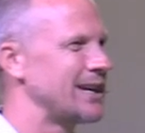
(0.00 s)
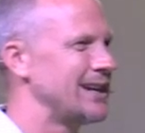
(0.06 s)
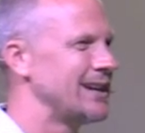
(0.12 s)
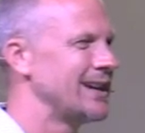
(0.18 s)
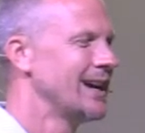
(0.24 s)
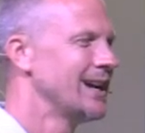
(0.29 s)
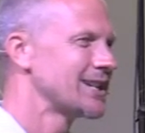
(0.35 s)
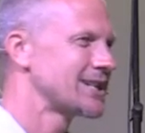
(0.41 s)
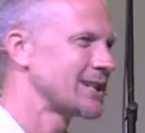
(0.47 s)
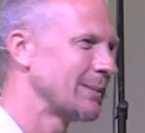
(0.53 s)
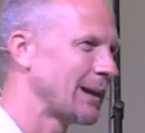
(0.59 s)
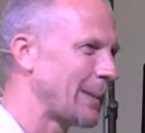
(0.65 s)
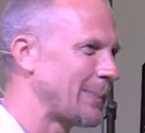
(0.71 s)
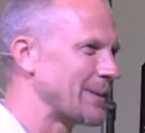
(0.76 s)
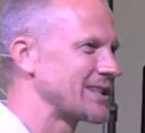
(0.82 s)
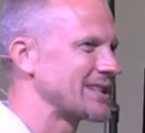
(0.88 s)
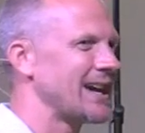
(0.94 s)
aqui
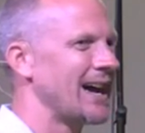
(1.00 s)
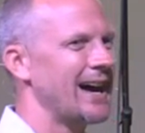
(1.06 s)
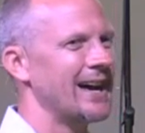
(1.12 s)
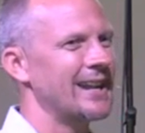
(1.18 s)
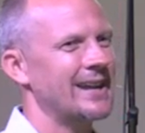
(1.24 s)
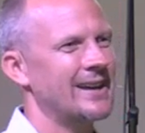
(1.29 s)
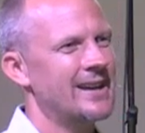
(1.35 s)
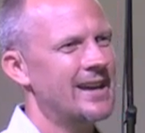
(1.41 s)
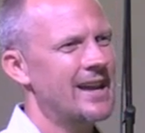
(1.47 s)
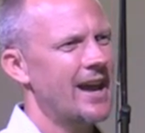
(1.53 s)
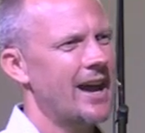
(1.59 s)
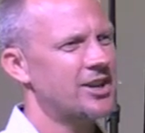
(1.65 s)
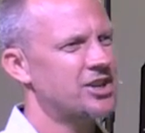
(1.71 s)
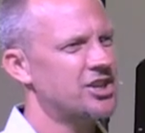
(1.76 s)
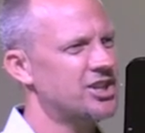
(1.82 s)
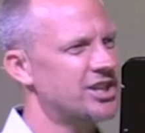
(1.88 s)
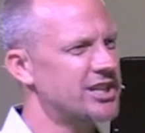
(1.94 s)
semana passada. A
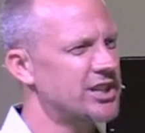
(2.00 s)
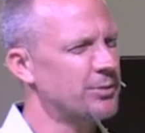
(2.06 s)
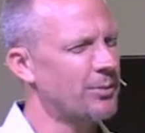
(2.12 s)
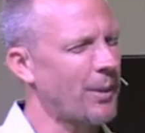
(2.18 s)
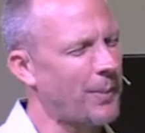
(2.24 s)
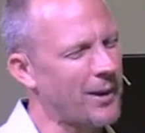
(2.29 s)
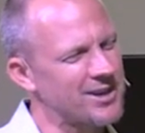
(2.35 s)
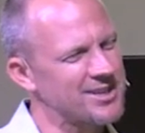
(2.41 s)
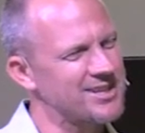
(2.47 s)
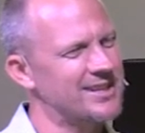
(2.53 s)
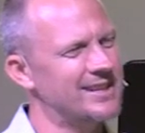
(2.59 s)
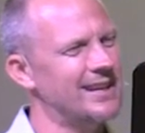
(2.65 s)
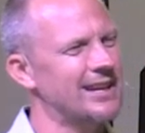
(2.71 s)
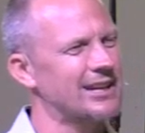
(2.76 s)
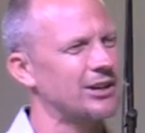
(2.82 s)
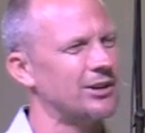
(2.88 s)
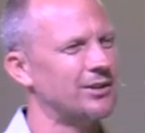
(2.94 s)
gente tinha uma
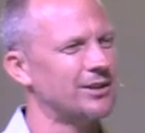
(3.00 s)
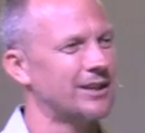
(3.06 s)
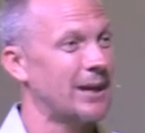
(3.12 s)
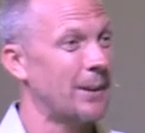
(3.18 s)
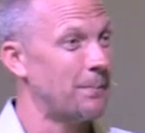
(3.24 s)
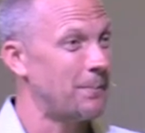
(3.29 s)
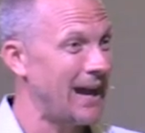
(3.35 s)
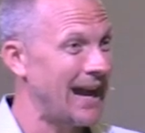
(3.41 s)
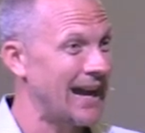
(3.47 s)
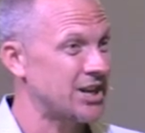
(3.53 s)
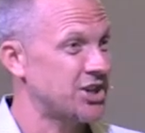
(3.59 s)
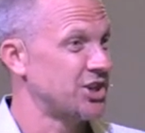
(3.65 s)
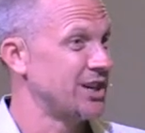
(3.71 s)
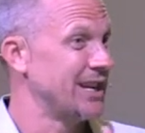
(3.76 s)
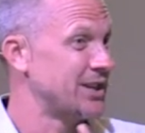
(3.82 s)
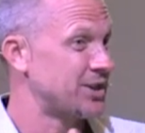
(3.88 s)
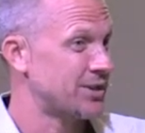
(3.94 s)
parceria com
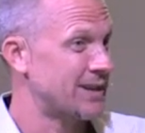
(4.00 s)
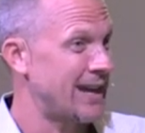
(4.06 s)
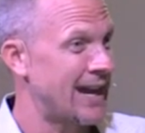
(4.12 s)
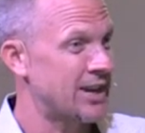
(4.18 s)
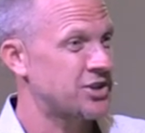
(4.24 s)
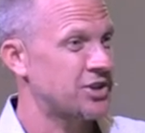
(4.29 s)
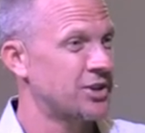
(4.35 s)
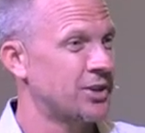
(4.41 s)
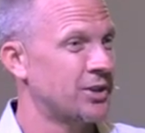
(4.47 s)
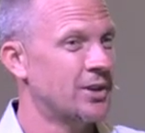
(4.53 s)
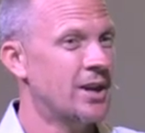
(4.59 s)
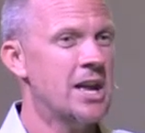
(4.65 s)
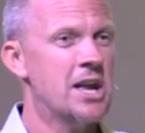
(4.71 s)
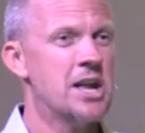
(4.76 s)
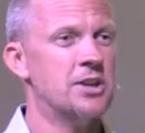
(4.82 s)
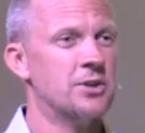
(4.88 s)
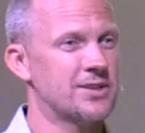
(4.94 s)
Compassion International.
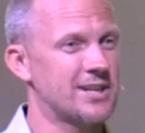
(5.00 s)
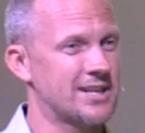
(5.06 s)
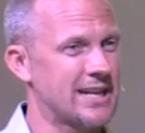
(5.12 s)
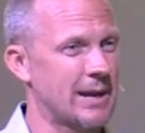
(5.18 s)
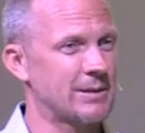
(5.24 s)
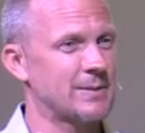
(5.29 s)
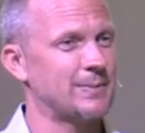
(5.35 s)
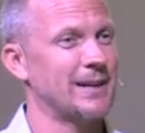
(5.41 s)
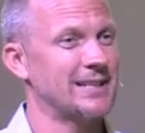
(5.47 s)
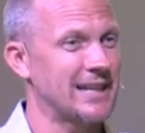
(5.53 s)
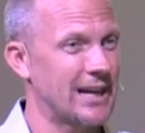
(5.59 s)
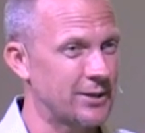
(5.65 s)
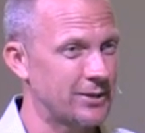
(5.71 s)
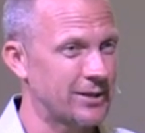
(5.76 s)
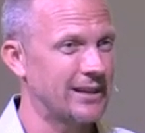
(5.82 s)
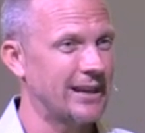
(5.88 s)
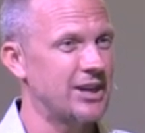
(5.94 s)
Nós estamos
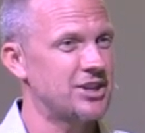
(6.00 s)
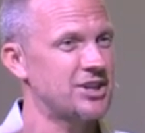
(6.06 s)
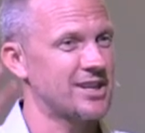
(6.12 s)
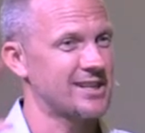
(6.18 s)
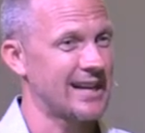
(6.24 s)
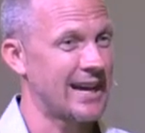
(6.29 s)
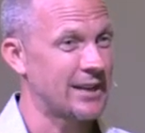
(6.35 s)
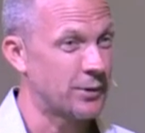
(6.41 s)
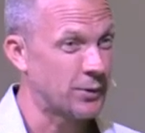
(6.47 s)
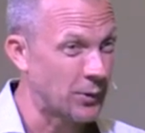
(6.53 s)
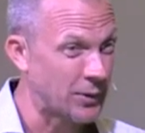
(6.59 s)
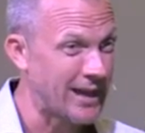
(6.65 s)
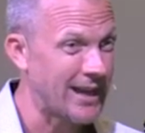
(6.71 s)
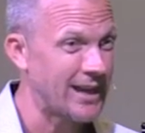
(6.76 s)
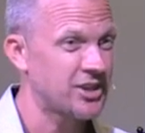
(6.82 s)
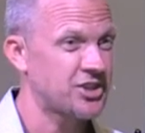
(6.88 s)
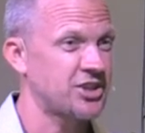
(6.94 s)
plantando igrejas lá no
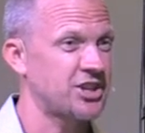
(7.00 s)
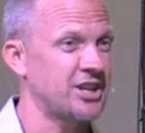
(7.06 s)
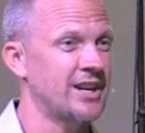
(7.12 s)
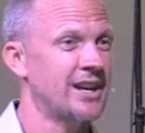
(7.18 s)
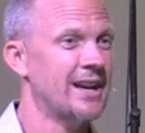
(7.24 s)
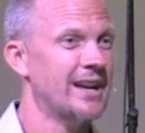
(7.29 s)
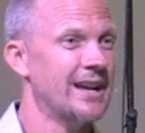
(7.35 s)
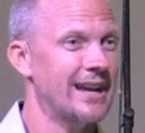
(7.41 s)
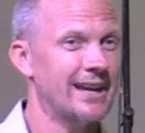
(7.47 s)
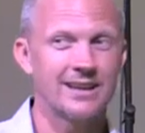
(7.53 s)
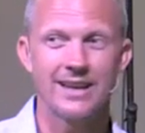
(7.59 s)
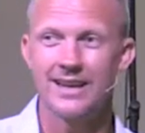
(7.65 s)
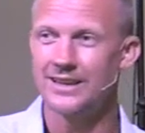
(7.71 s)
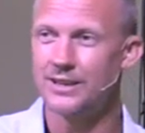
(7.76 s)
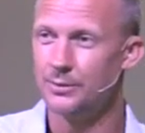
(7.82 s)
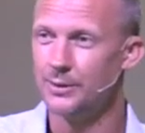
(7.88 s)
Nordeste, em, em